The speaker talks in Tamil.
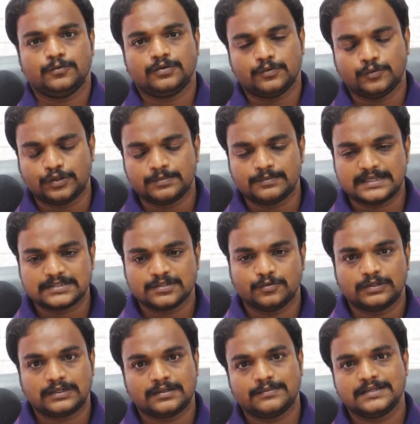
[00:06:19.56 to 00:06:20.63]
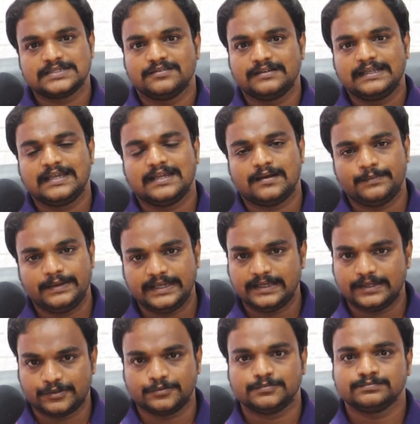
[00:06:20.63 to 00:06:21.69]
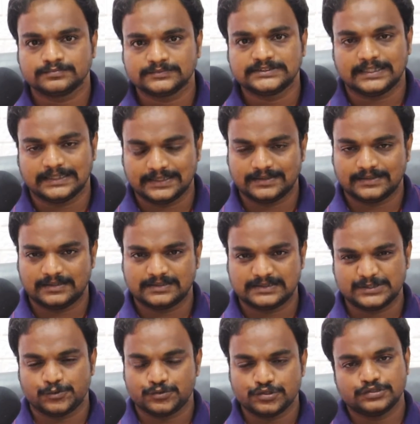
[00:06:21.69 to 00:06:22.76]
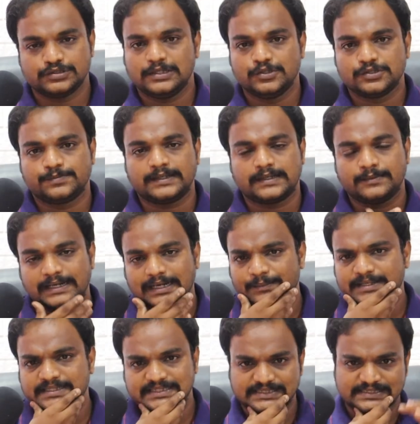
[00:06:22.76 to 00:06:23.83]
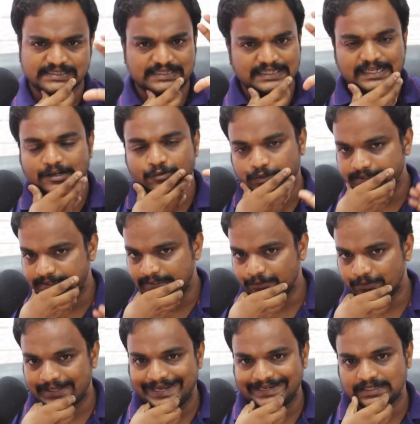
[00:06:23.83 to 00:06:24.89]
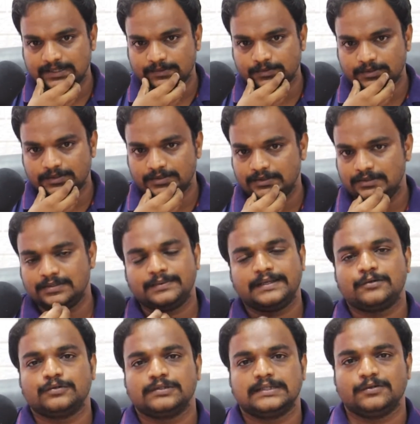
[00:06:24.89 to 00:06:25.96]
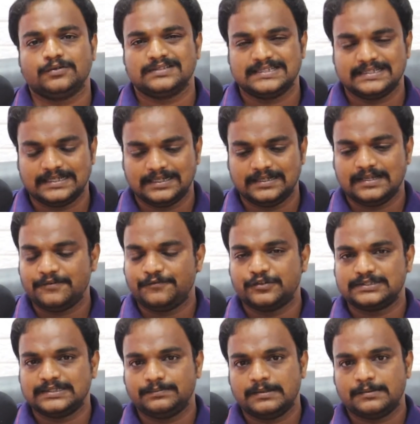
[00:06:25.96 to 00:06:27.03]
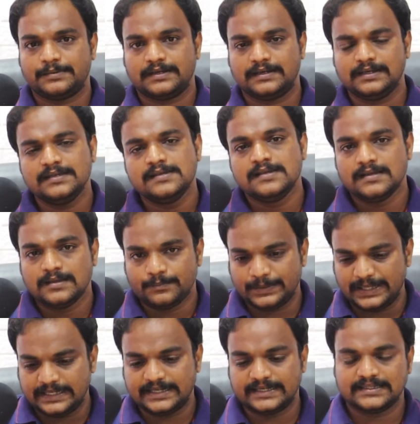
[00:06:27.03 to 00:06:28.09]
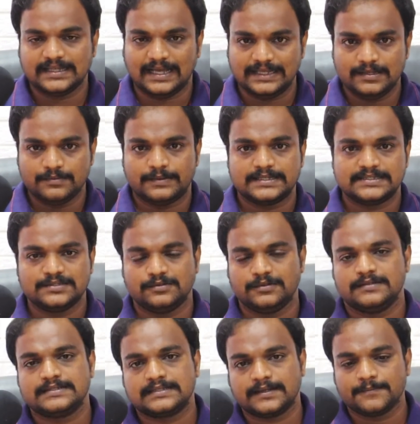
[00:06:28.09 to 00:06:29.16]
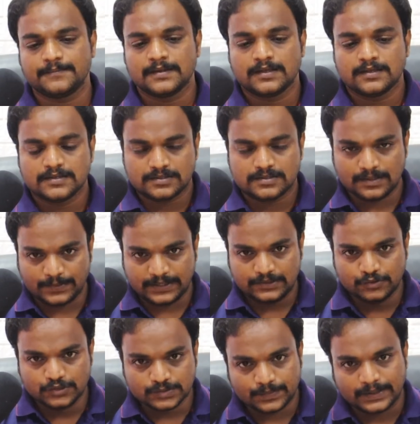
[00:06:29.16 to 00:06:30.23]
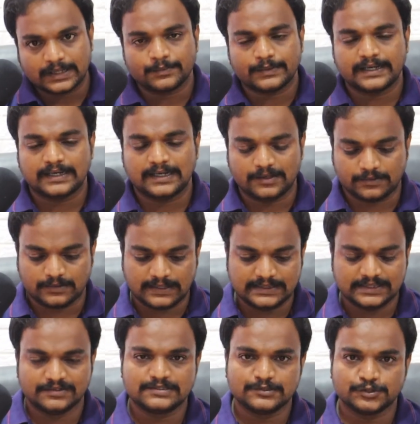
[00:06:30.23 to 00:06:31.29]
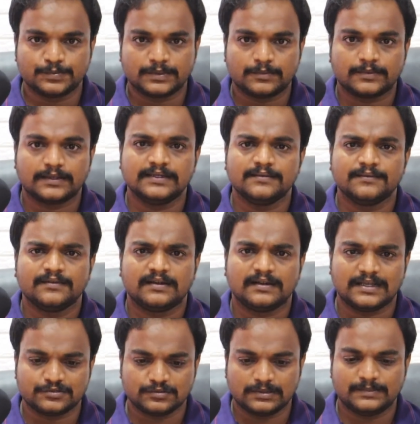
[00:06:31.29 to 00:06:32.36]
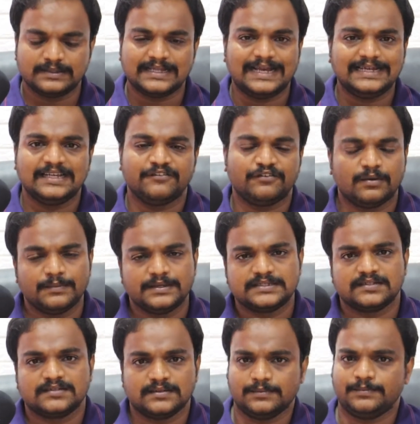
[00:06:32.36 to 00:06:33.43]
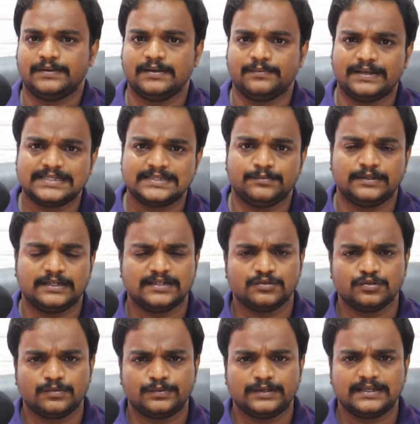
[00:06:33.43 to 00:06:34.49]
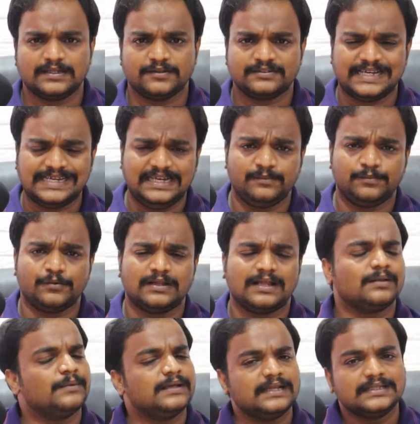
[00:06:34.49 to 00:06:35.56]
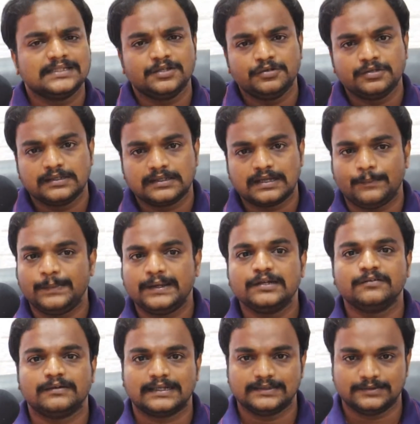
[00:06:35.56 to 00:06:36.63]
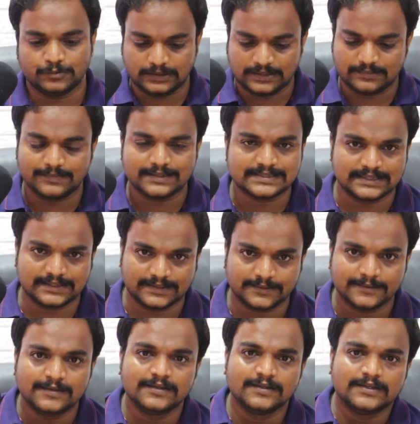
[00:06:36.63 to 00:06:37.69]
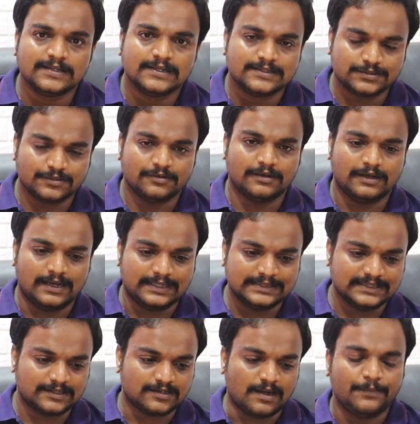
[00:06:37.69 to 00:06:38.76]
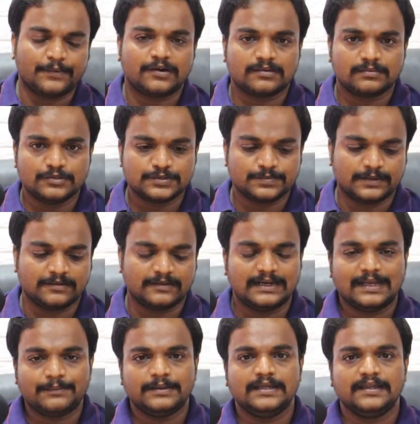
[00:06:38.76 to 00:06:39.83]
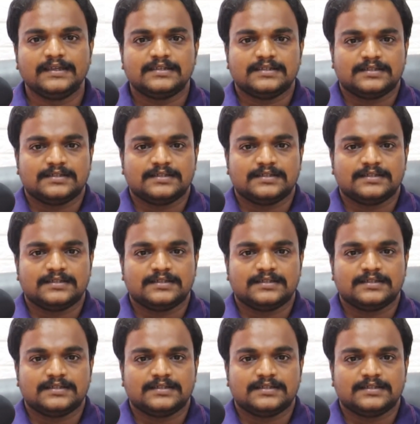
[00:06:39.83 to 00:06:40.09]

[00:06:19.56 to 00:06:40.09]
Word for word: ஒரு ஒரு மாதம் ஒன்றரை மாதத்து வரைக்கும் அது அப்படியே இருக்கும் அந்த கொஞ்சம் கொஞ்சம் யூஸ் பண்ணுற மாதிரி எல்லாமே இன்ஸ்ட்ரக்ஷன் க்ளீனாக கொடுத்துட்டேன் ஒரு கேட்லாக் இது மாதிரி கொடுத்துட்டேன் ஒரு சிங்கிள் ஏ ஃபோர் ஷீட் பேப்பரில் பிரிண்ட் எடுத்து அதையும் அடித்து உள்ள வச்சுட்டேன் ஸோ அப்போ அது யூஸ் பண்ண பண்ண என்ன ஆகும்னா இதை வச்சு யூஸ் பண்ண போனேன் நான் சொன்ன மாதிரி இந்த ஆல்கே ஃபார்மேஷன் இந்த பாசி பிடிக்கிறது துரு பிடிக்கிறது அந்த ஷைனிங் போகிறது அந்த மாதிரி எந்த ஒரு கம்ப்ளைண்ட்டும் வராது ஒன்றரை மாதத்துக்கு ஸோ அந்த காப்பர் ஆர்டர் யூஸ் பண்ணவங்க எல்லாமே